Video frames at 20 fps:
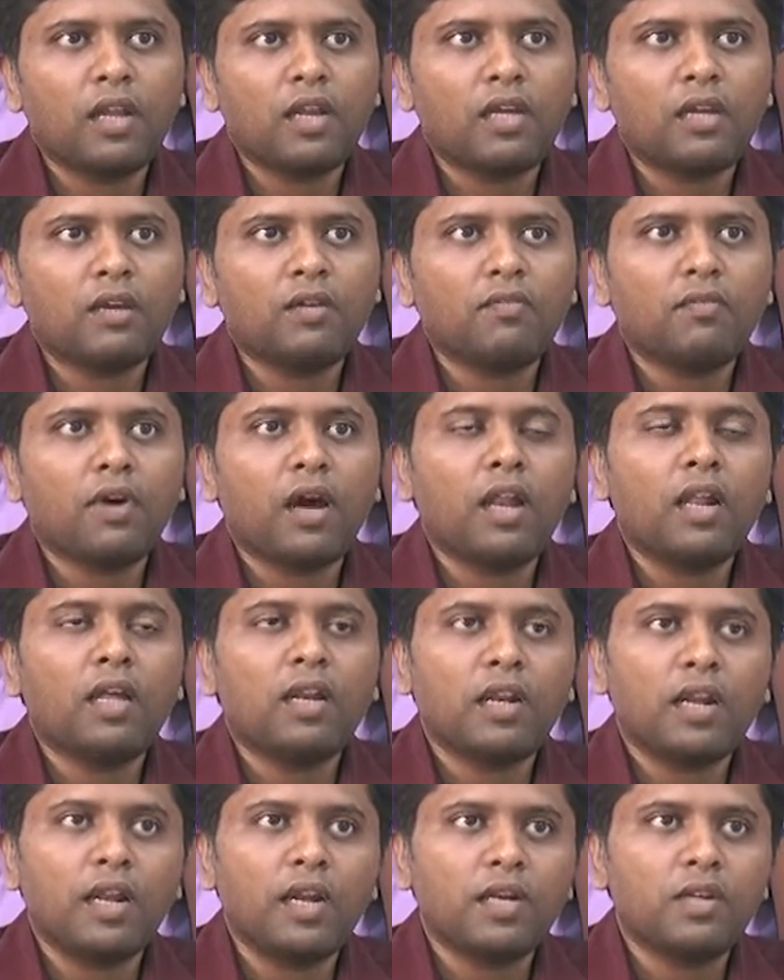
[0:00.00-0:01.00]
కానీ వాళ్ళ
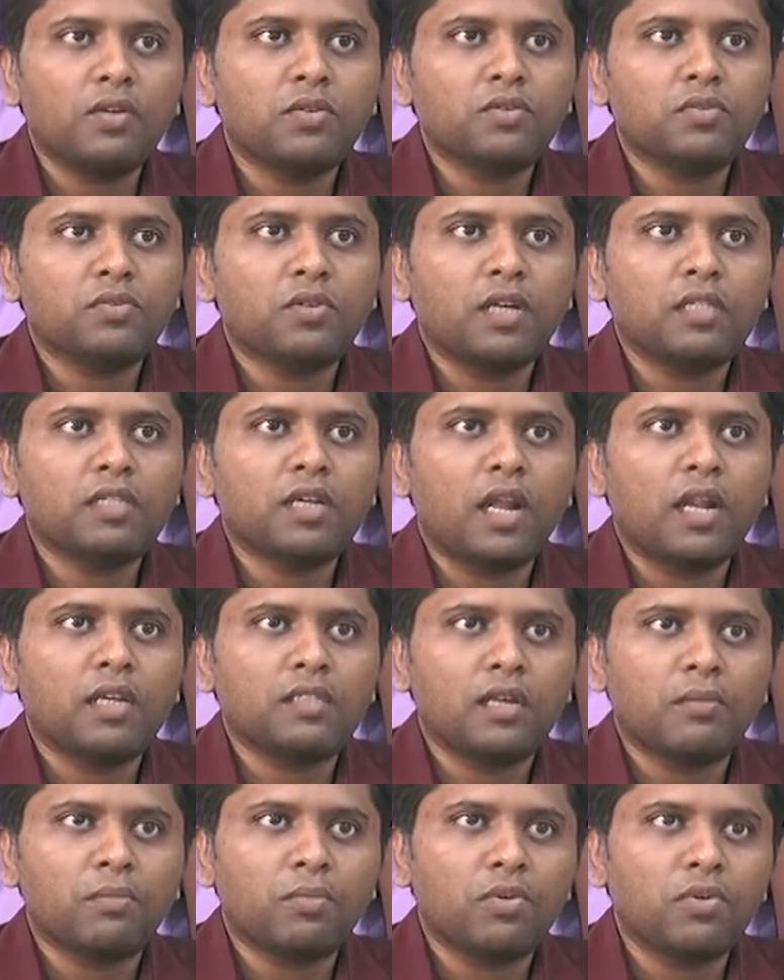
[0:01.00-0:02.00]
రిలేటివ్స్ కూడా చాలా
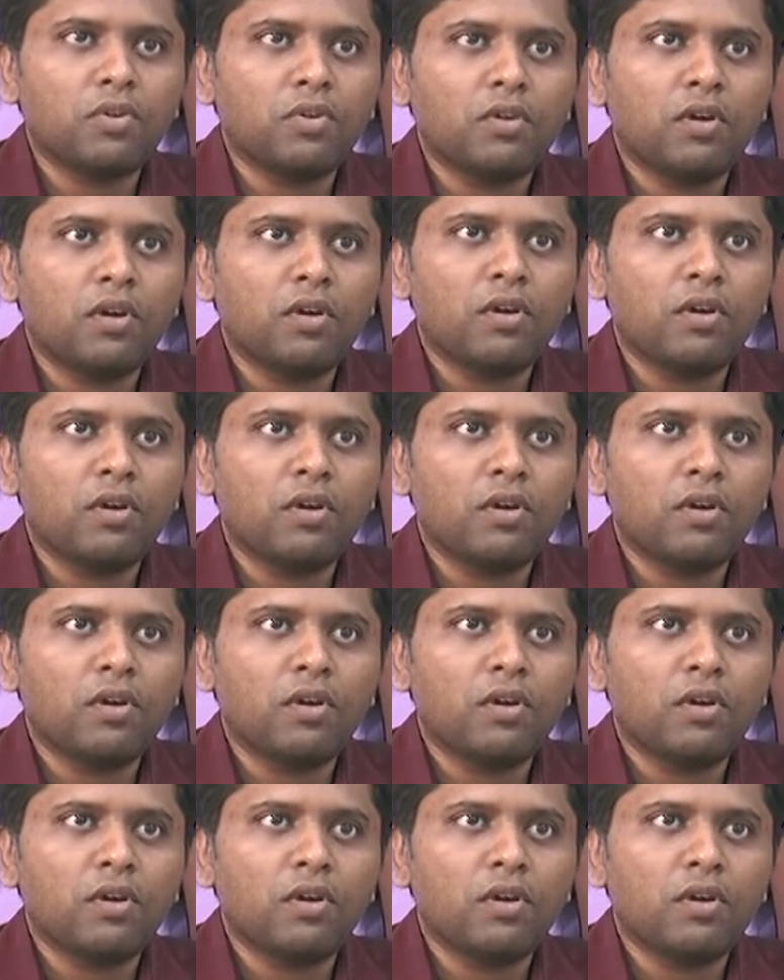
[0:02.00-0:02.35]
సపోర్టివ్గా